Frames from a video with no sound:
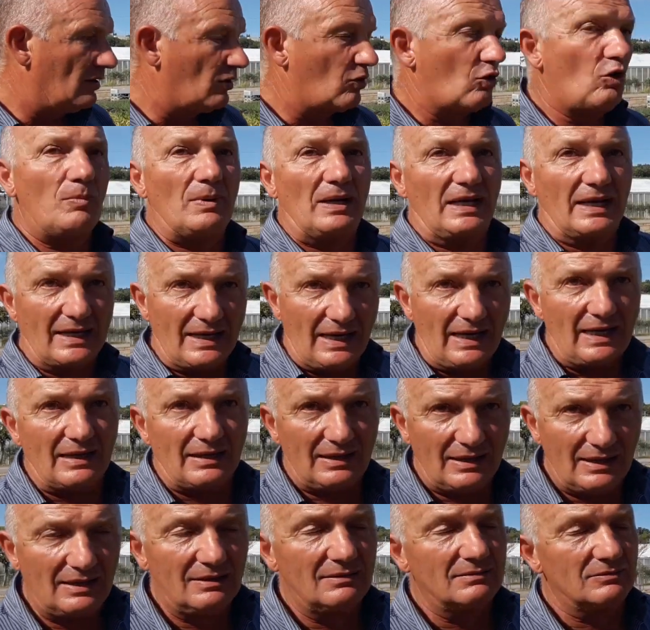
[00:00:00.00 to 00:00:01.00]
Come le,
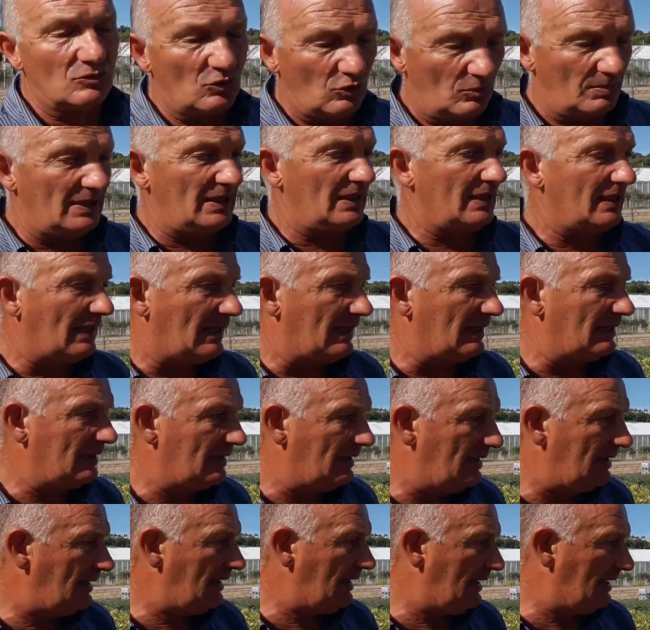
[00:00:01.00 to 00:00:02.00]
calle, come le
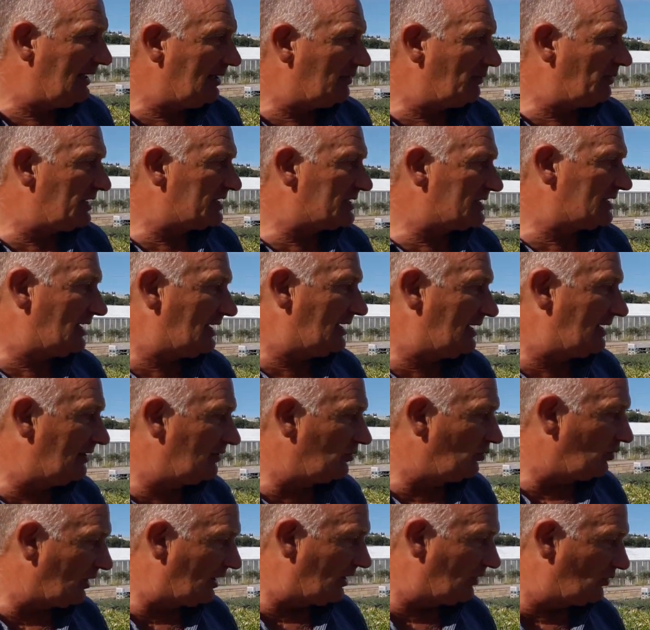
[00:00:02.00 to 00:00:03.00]
calle, e questa
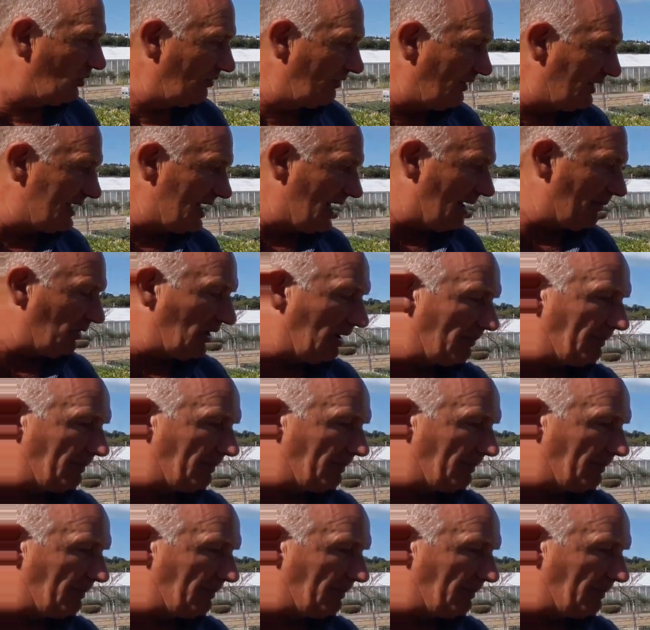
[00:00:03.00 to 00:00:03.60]
noi che noi vediamo,